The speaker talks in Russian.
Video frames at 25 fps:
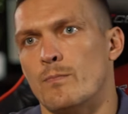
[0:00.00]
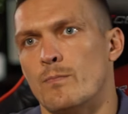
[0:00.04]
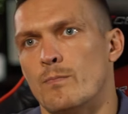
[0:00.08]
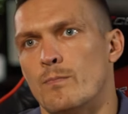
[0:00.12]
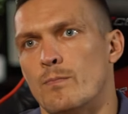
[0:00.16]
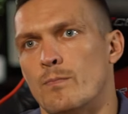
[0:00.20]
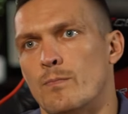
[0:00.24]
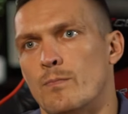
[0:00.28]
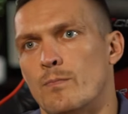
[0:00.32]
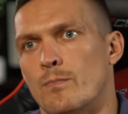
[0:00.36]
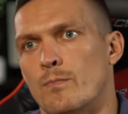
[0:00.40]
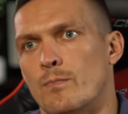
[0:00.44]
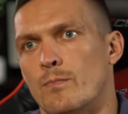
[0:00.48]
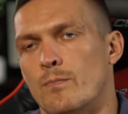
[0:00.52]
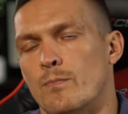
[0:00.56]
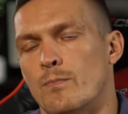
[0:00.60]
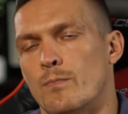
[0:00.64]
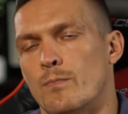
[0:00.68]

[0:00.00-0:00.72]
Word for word: Как тебя